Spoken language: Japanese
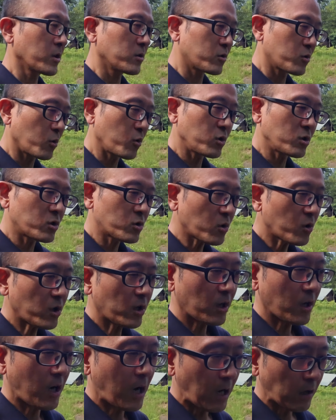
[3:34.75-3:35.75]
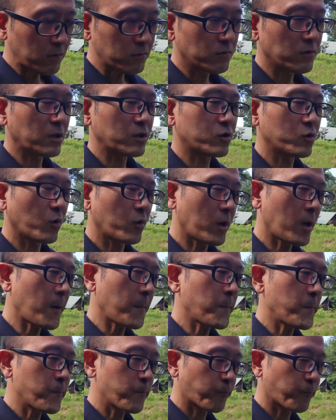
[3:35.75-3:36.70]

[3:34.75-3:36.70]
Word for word: ちょいちょいあるんですよね。